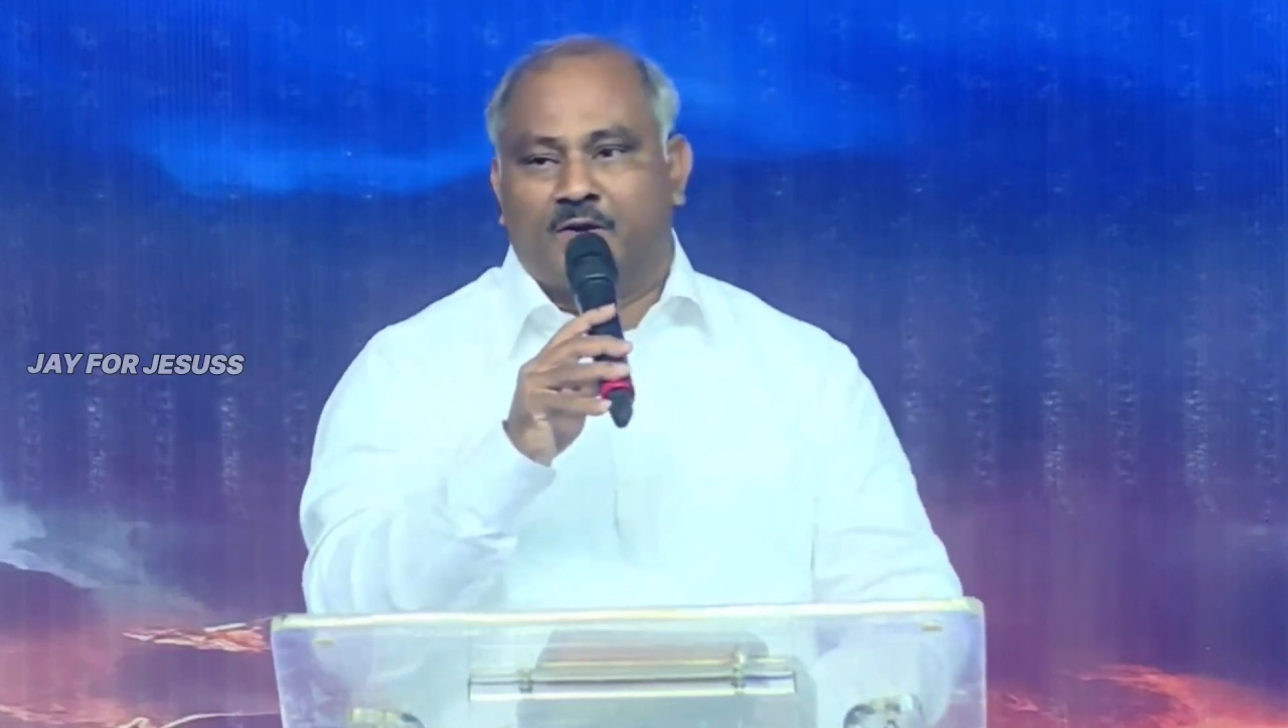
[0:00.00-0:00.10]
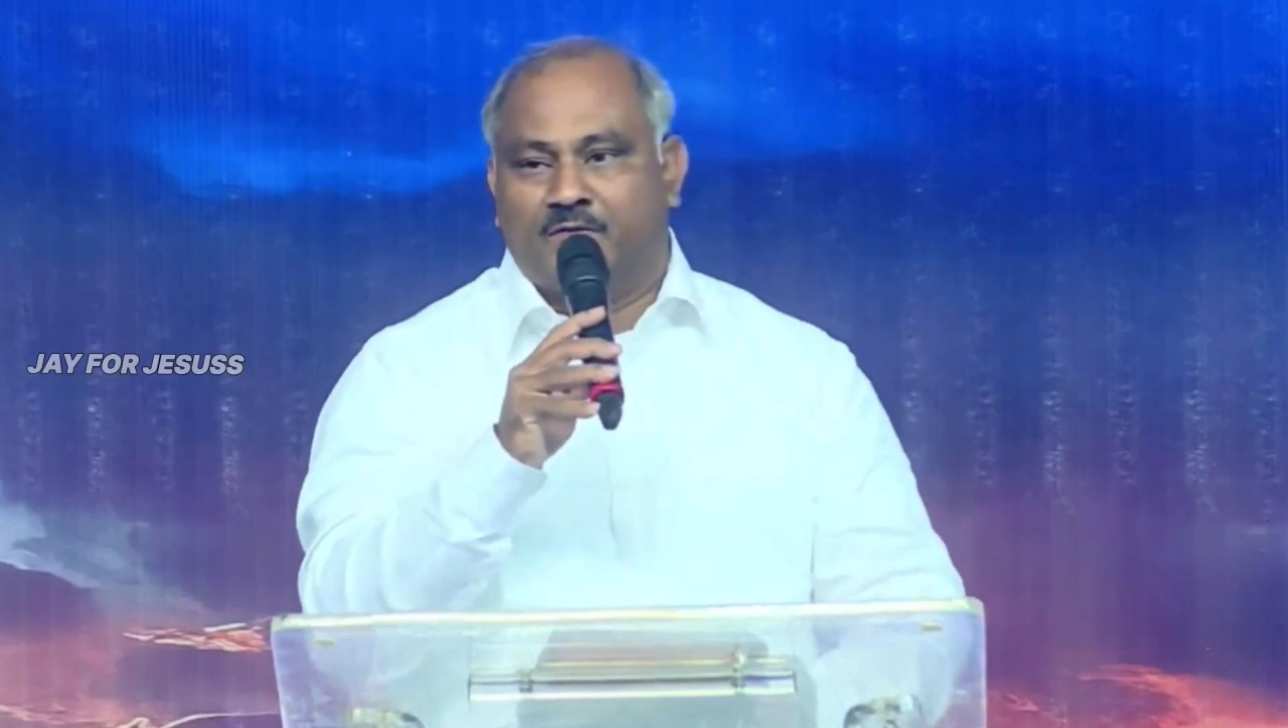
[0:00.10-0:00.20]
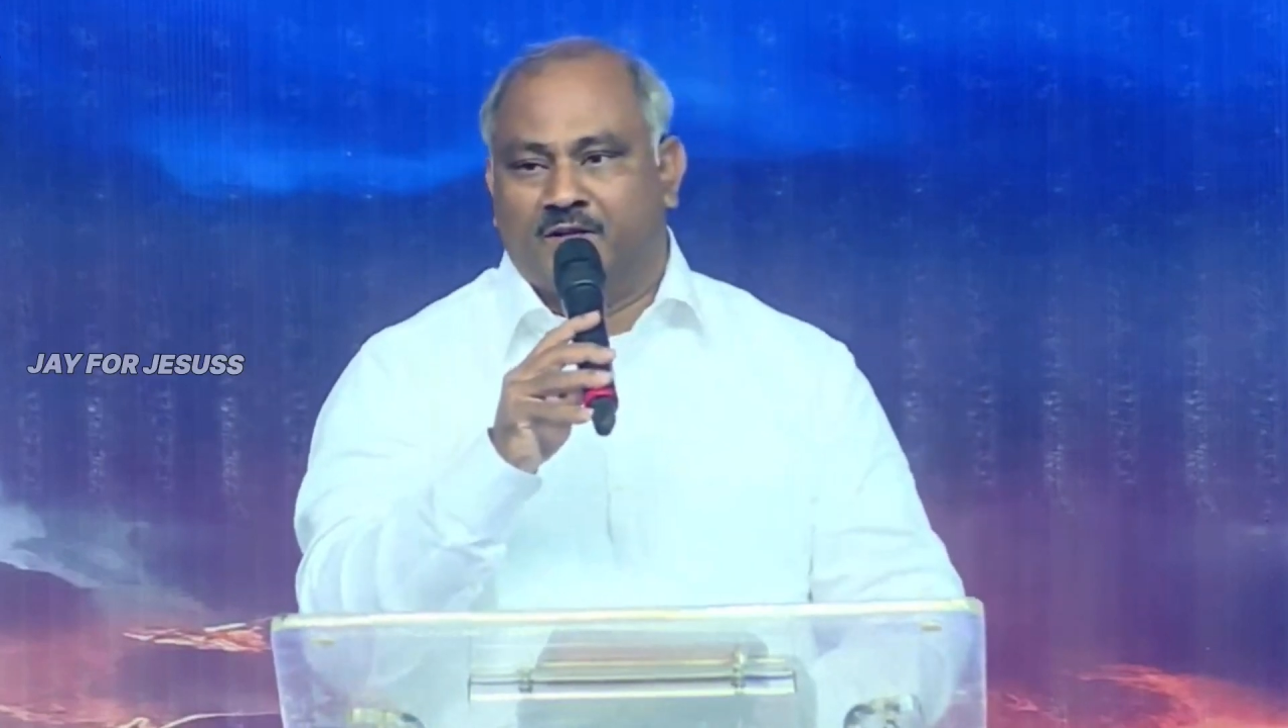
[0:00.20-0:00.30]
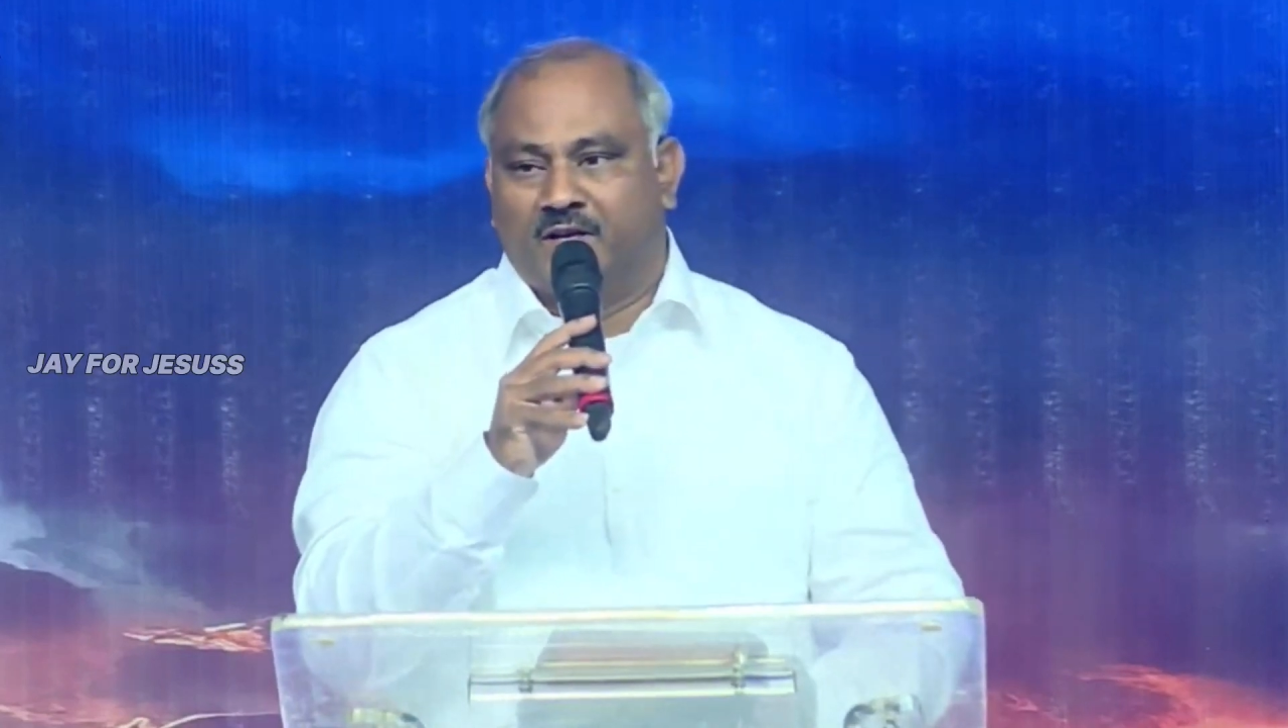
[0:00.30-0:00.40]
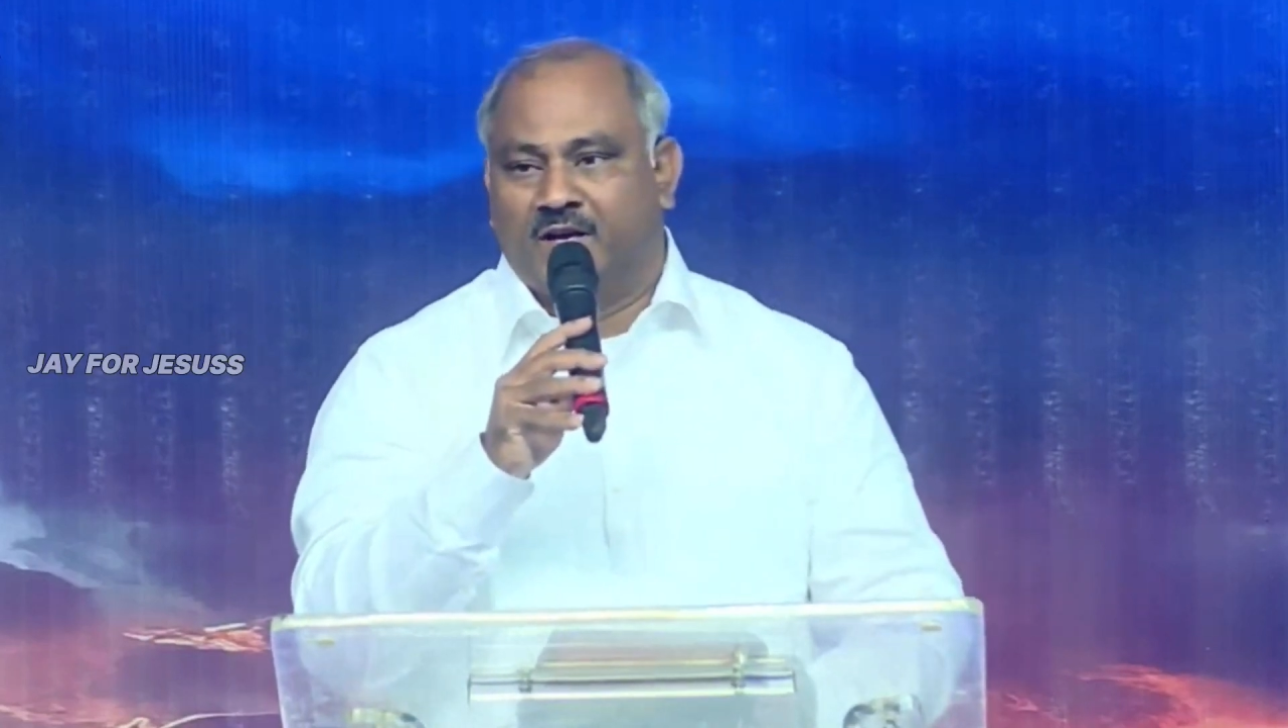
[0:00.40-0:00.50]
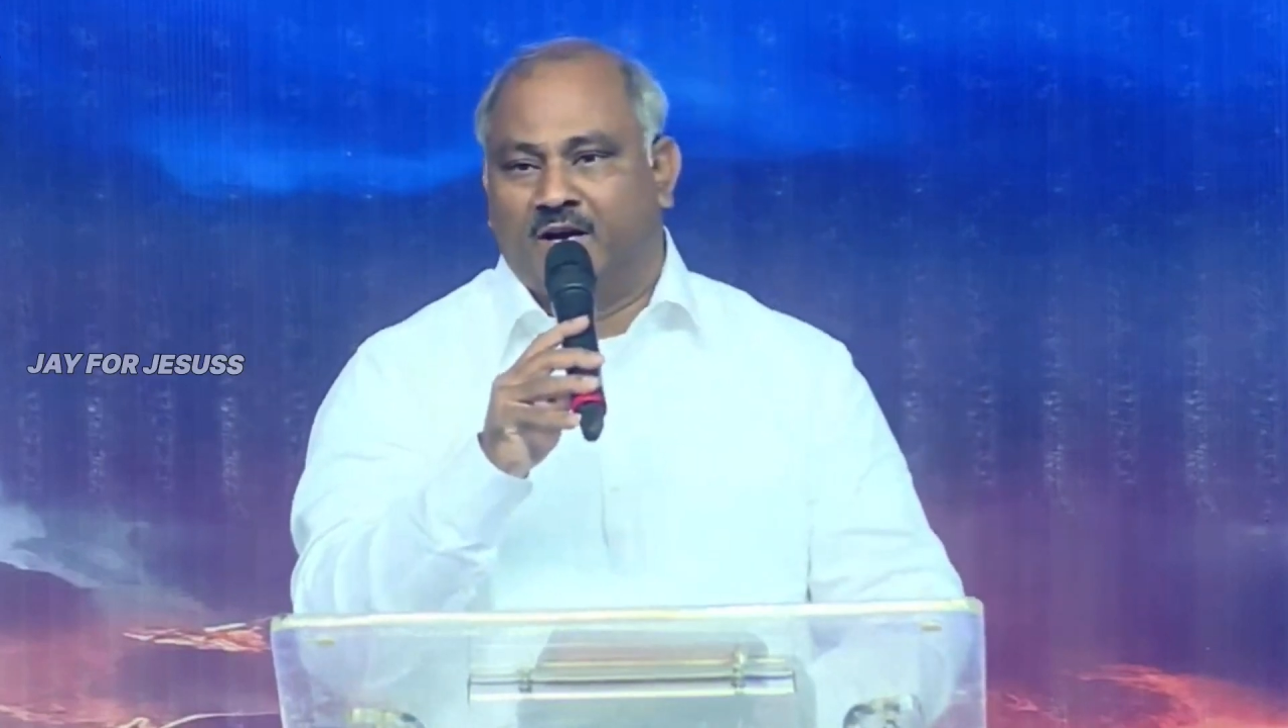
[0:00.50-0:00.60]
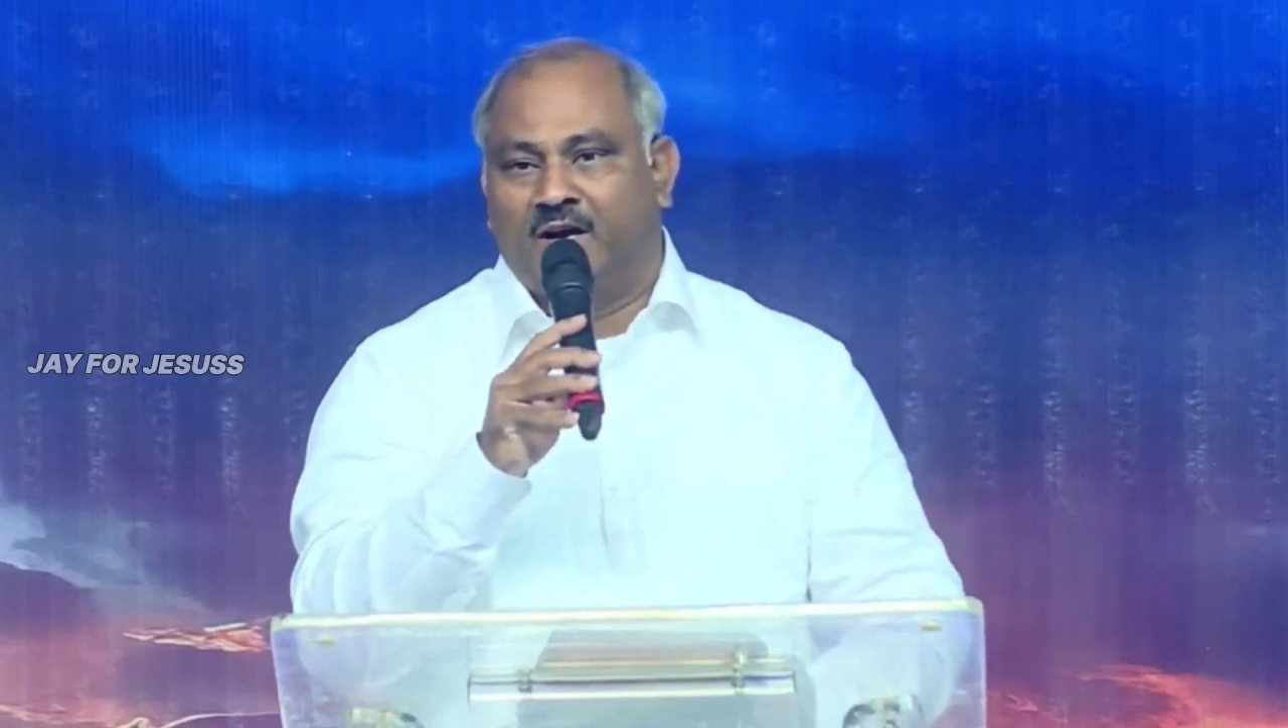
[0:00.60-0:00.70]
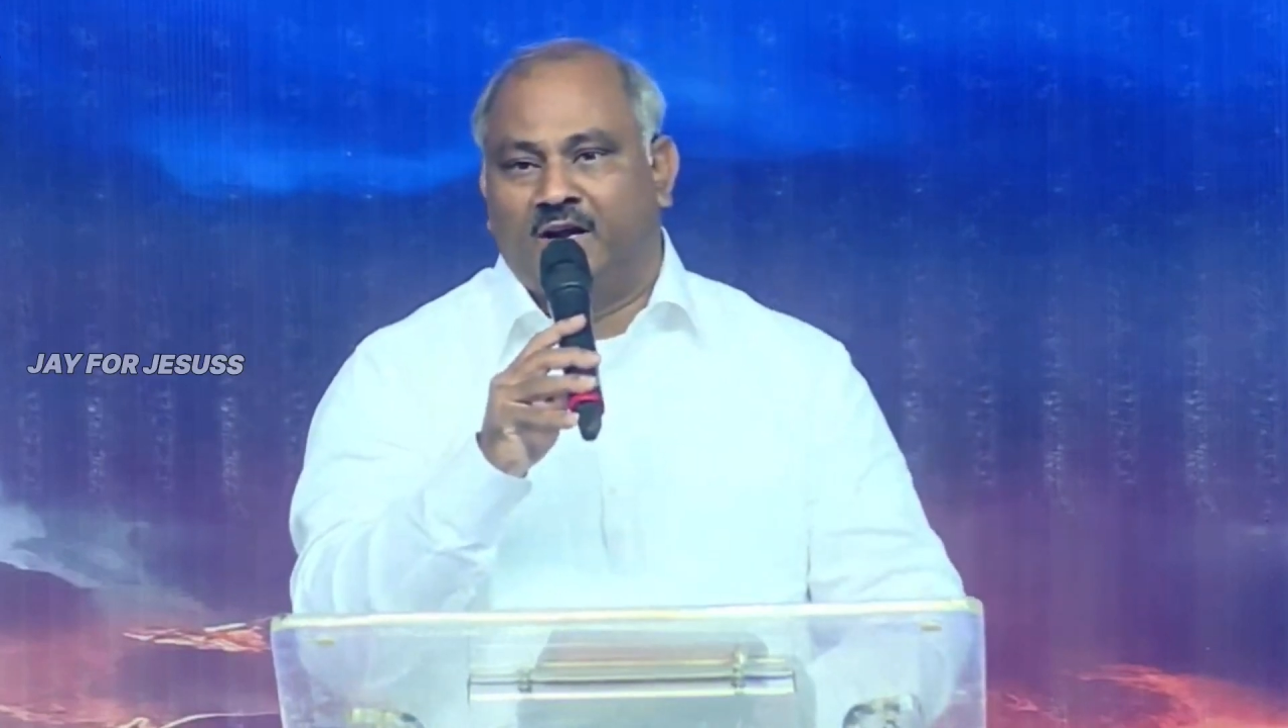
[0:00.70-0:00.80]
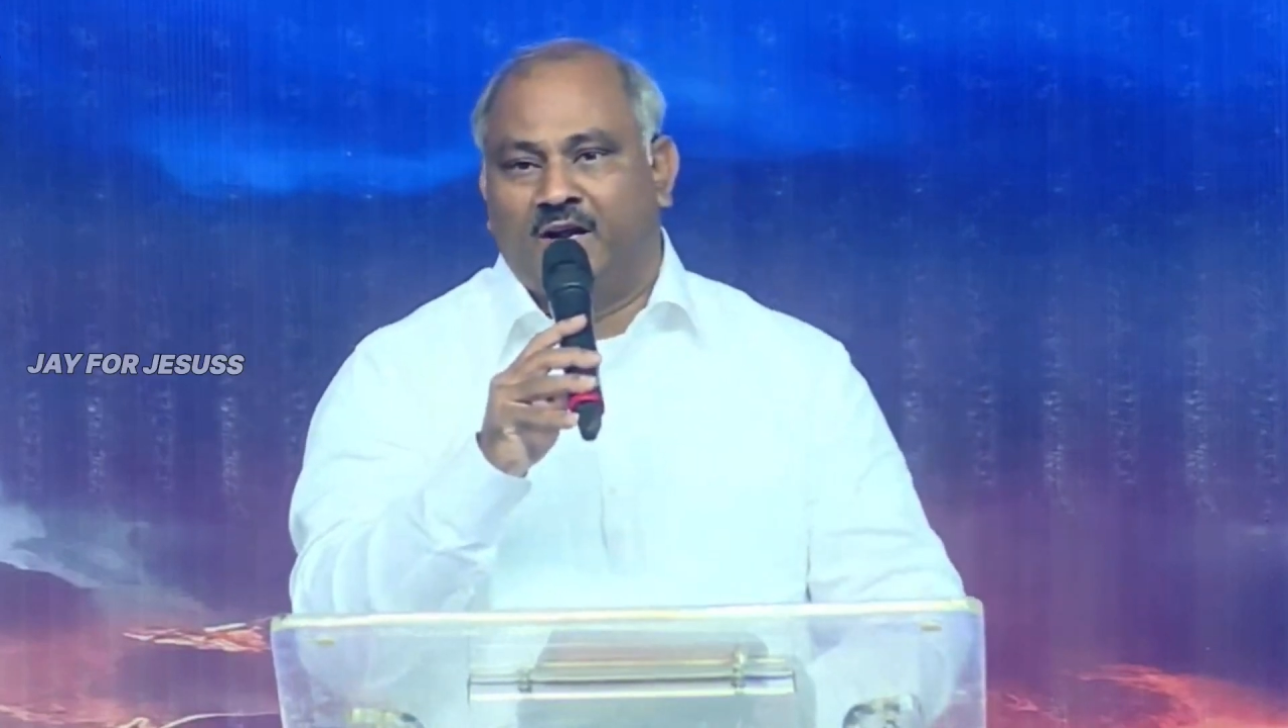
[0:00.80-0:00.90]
ఈ విధంగా